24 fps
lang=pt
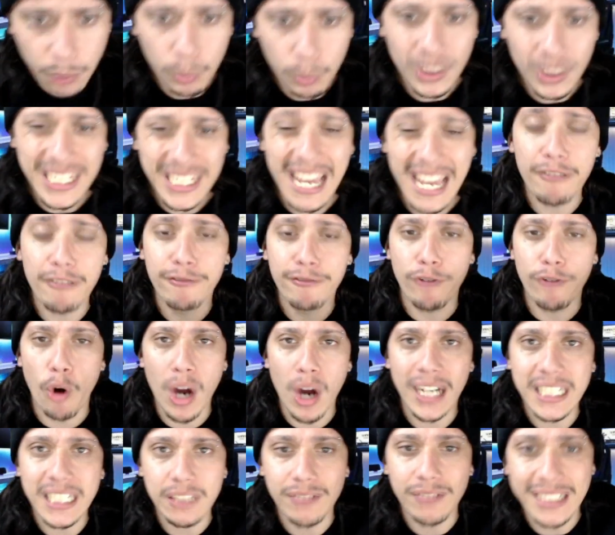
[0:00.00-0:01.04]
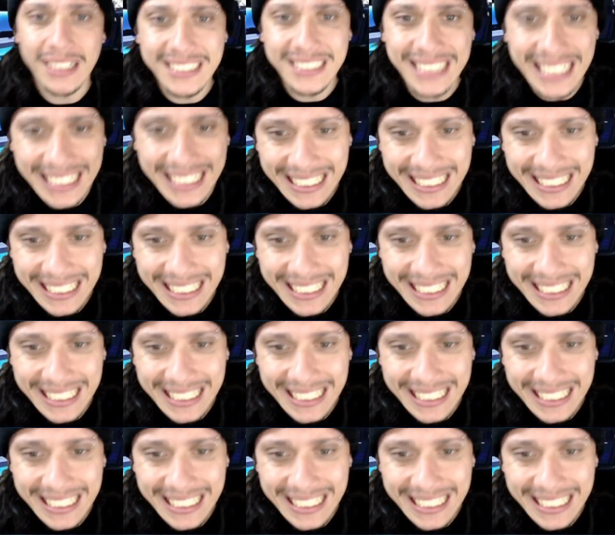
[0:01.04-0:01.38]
porque é a forra aqui vai ser